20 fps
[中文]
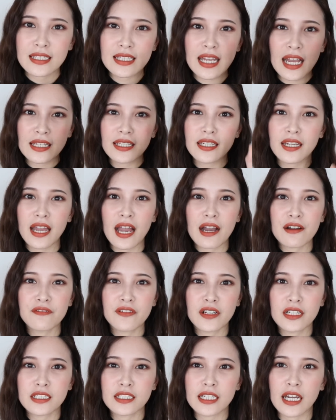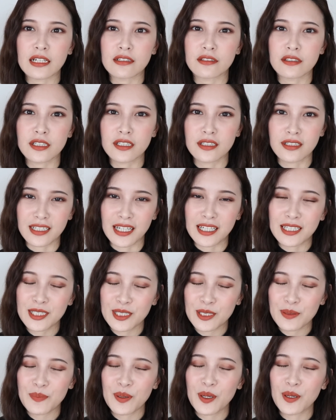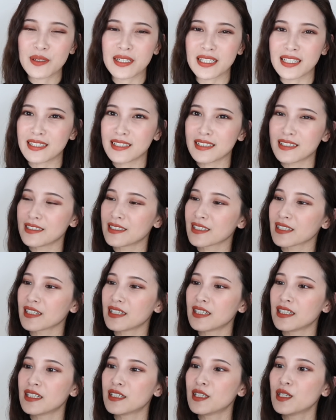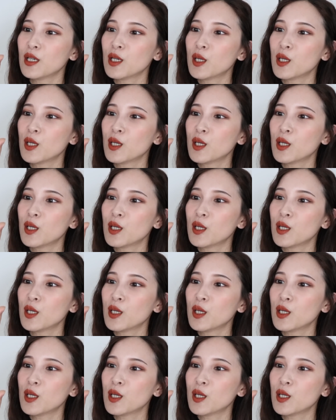在第二样分享的也是 Pony 的这个